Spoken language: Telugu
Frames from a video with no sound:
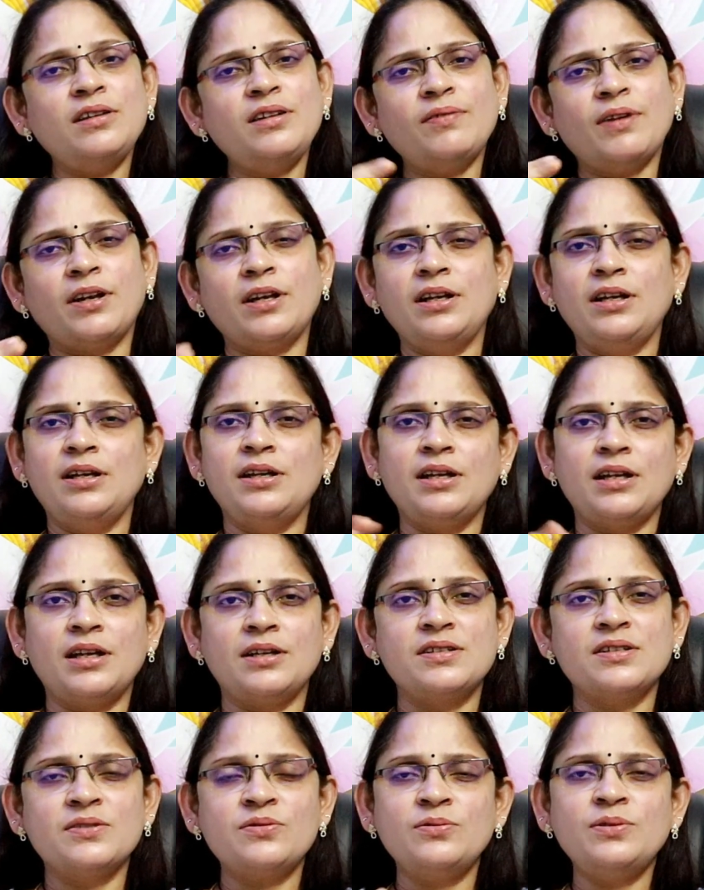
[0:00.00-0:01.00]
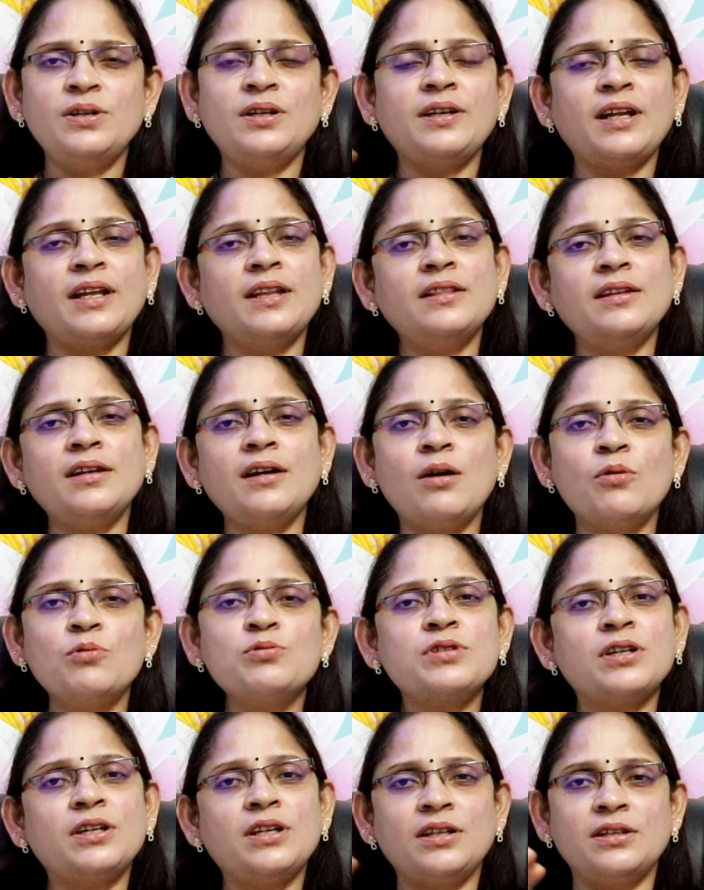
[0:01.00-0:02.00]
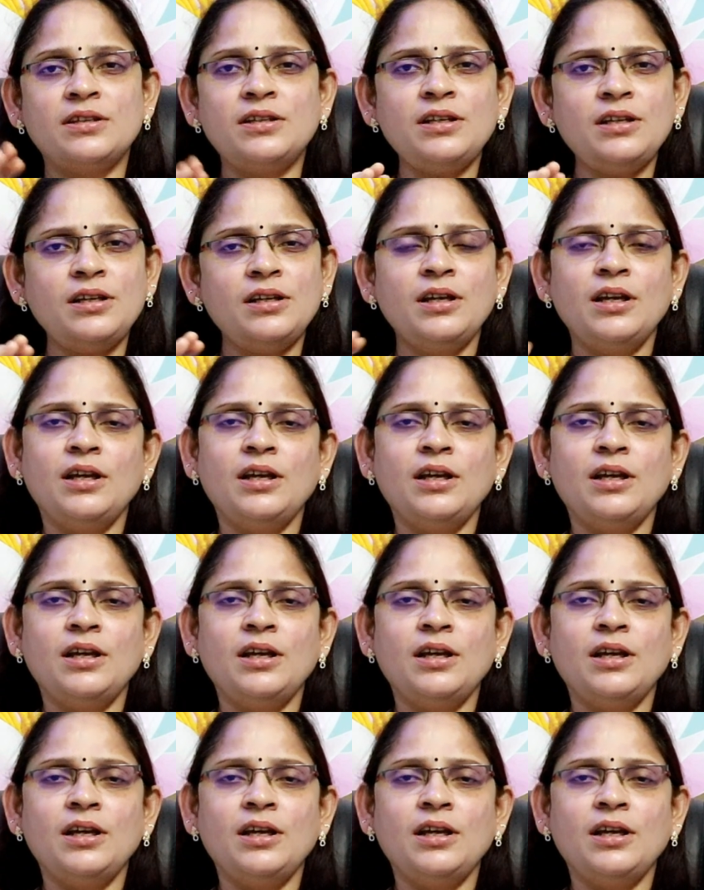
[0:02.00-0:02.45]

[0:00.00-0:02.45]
ఇవన్నీ ఇండికేట్ చేస్తుంది టెన్త్ హౌస్ అనేది